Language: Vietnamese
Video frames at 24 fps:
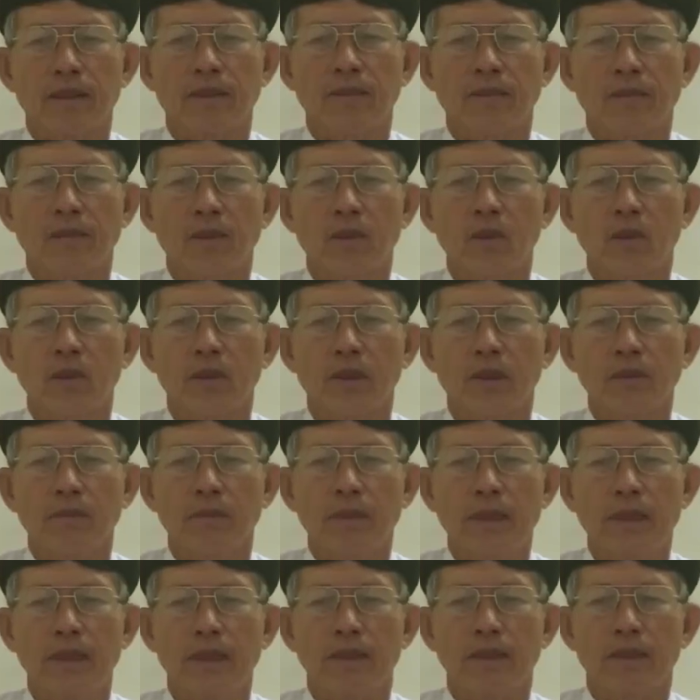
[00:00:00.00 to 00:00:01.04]
tại thành phố Hồ Chí
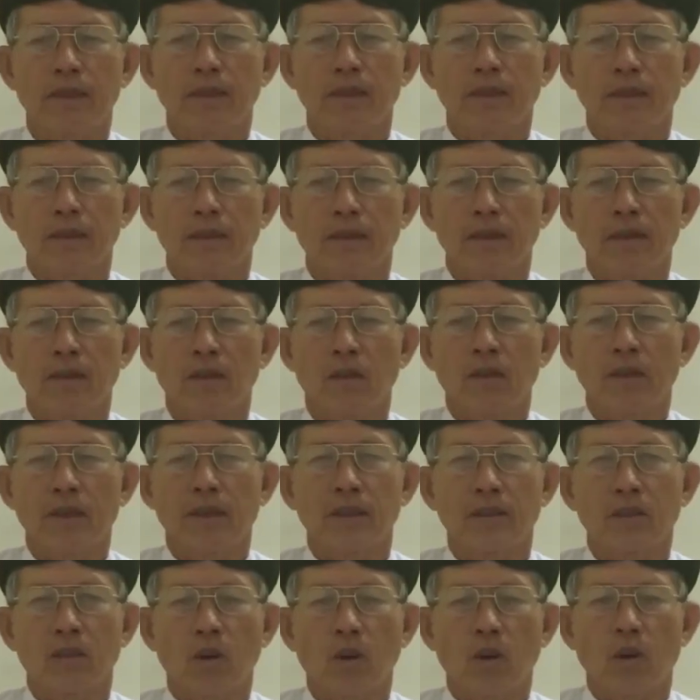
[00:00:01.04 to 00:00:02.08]
Minh đã gọi
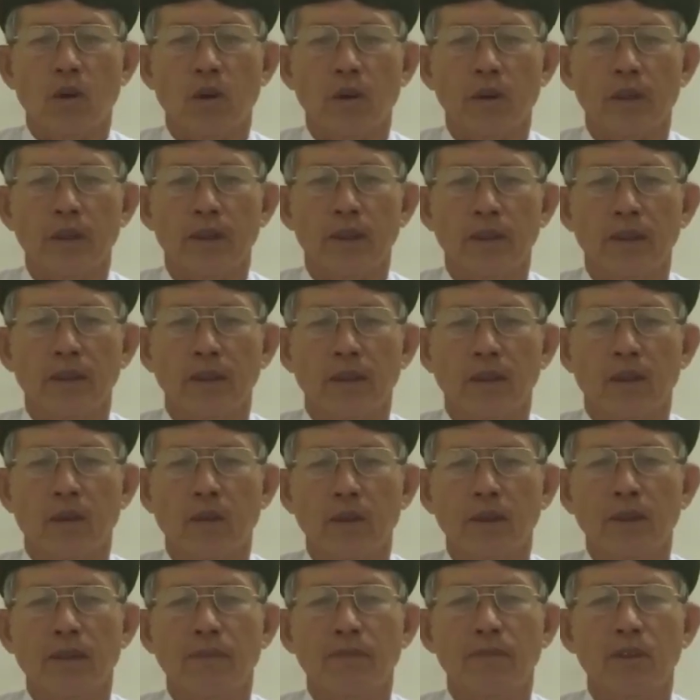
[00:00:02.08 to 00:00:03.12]
điện thoại
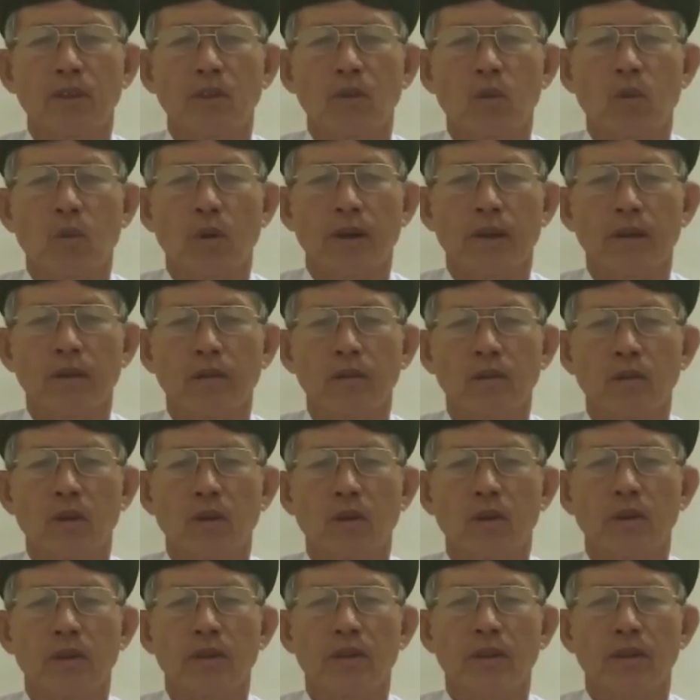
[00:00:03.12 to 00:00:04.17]
hỏi thăm sức khỏe của
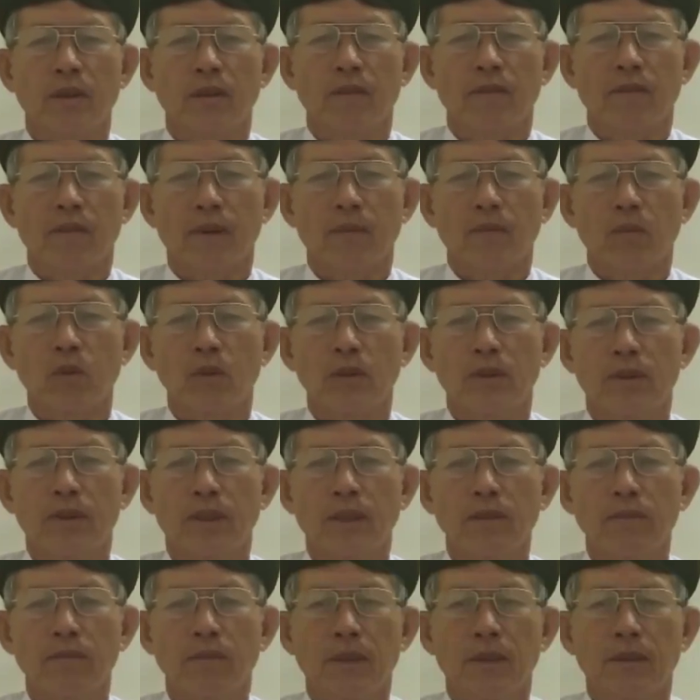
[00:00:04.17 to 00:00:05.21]
tôi và muốn
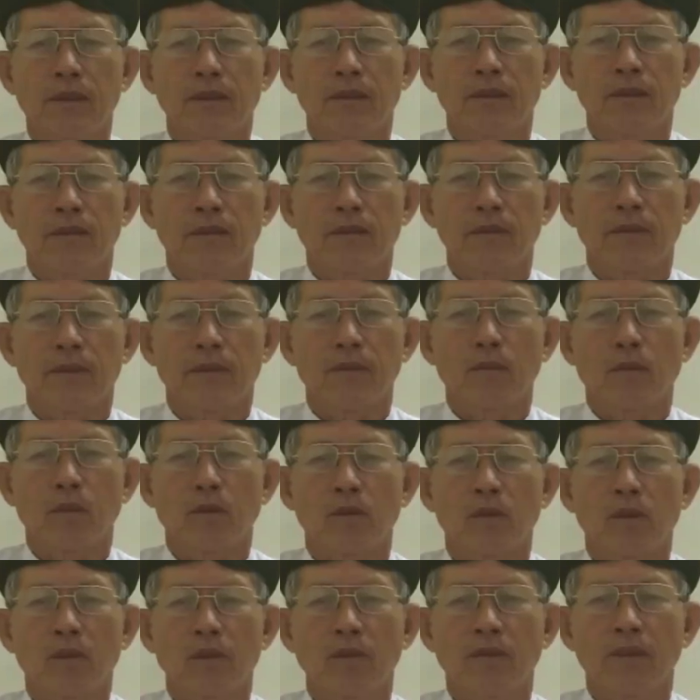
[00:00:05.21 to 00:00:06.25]
xác minh về
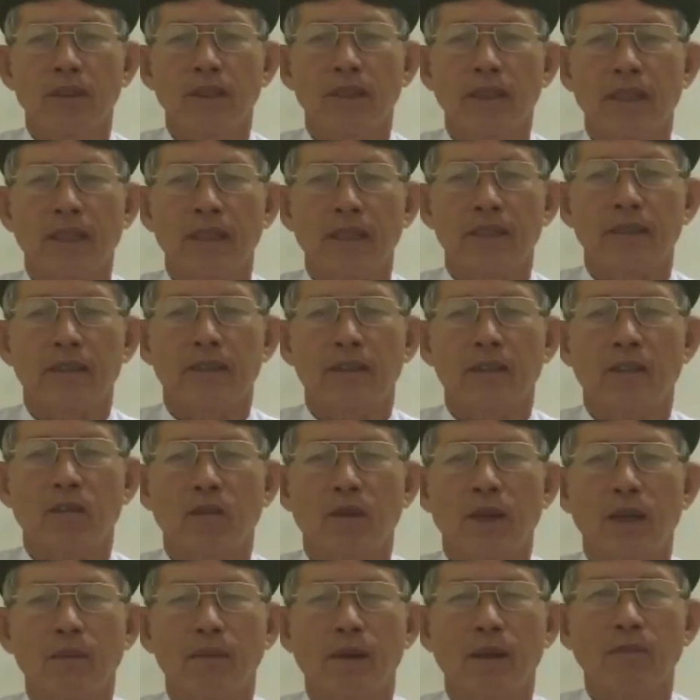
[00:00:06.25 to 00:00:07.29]
một số vấn đề trong
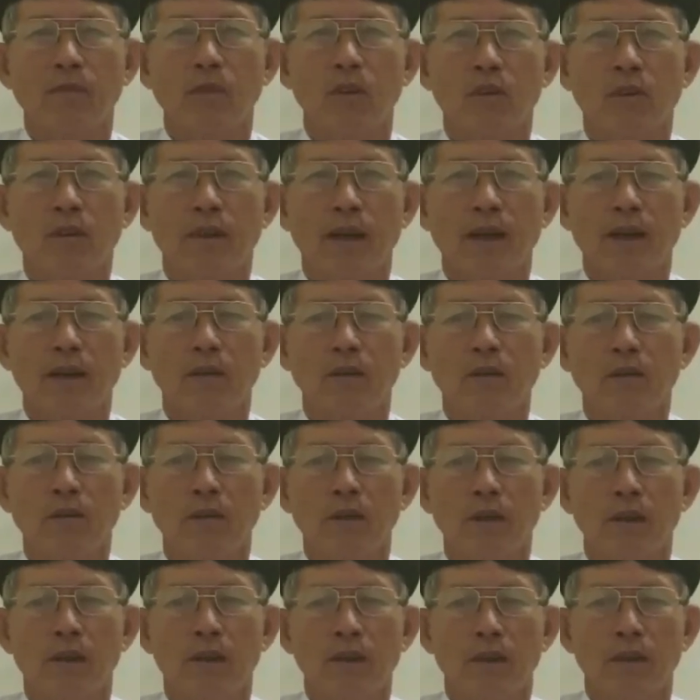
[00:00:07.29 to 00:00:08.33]
hai bản báo
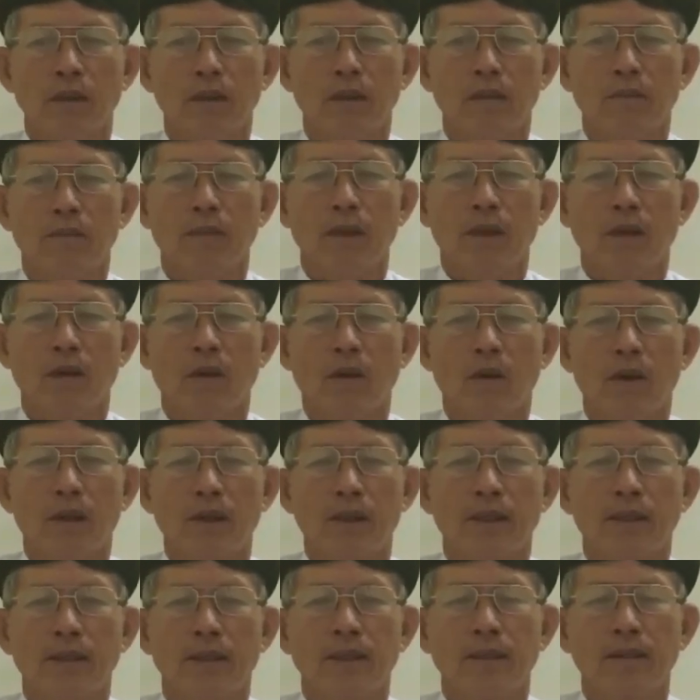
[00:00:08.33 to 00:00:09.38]
cáo ờ, mà
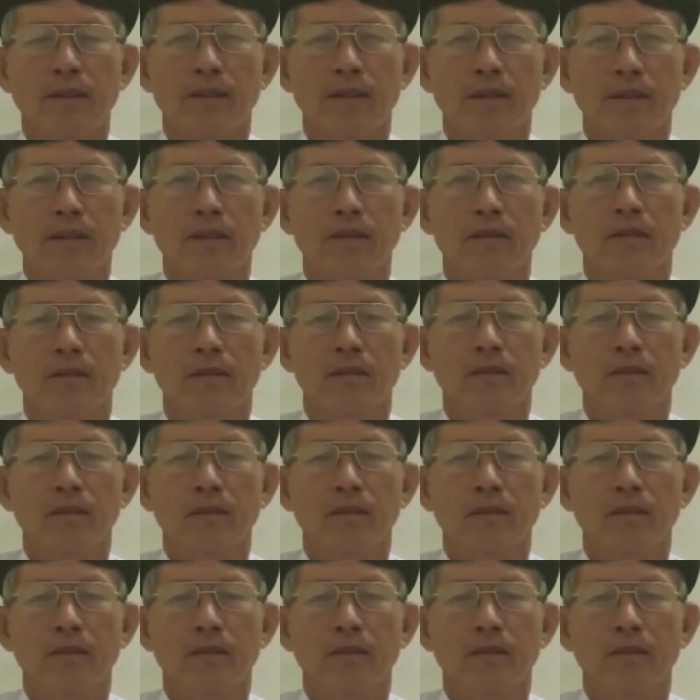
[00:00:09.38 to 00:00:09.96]
họ đã nhận được.